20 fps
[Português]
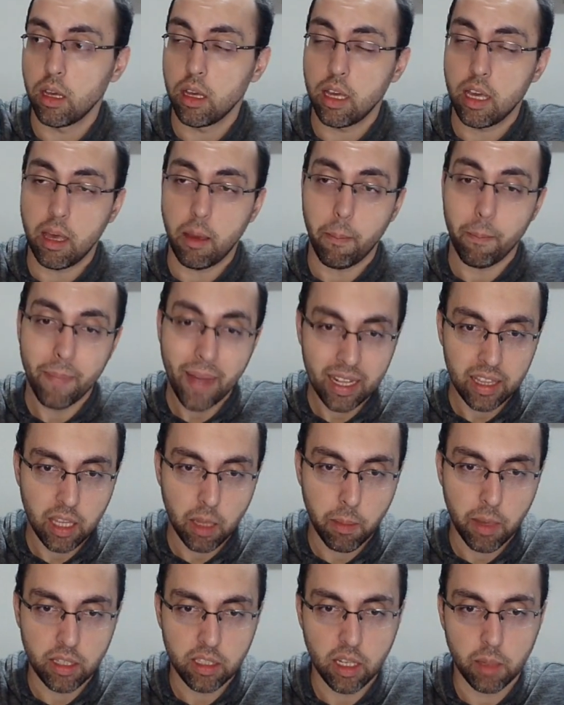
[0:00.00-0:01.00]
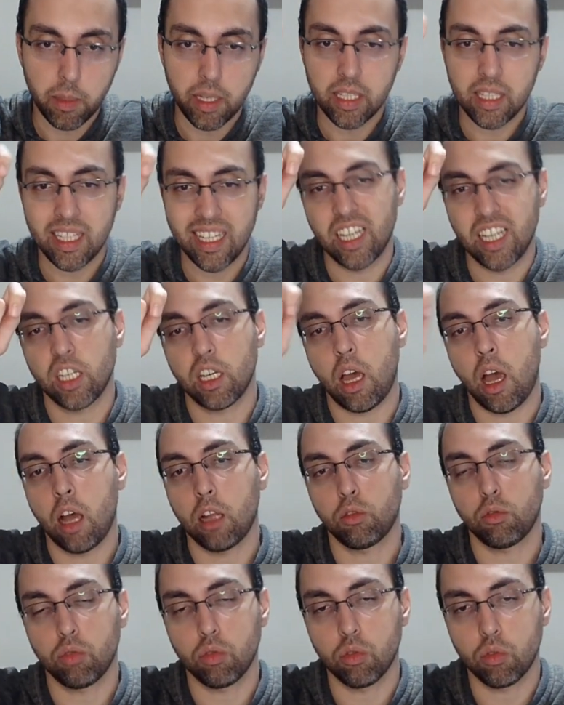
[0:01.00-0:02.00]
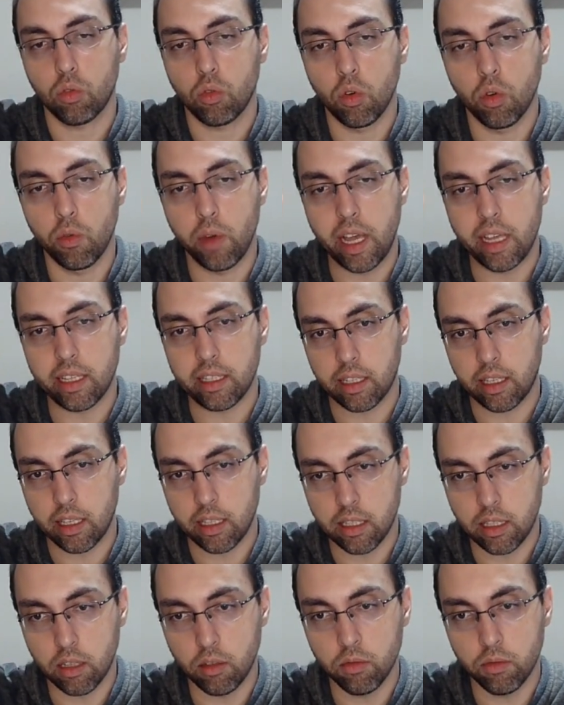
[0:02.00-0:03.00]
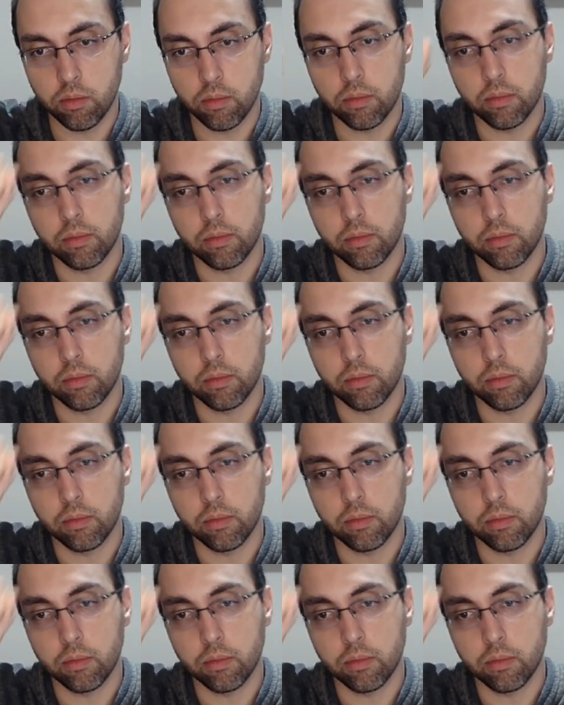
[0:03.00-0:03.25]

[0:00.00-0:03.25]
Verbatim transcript: é, matematicamente ser chato com essa questão,